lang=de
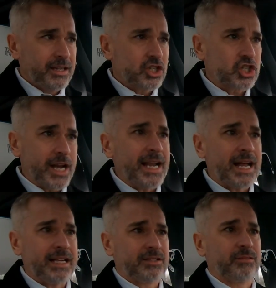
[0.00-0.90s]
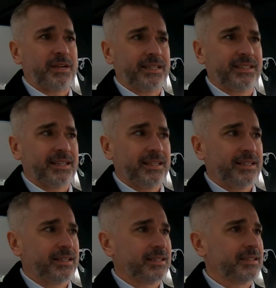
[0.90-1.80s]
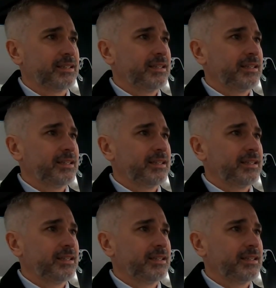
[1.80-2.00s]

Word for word: schneller als so mancher äh,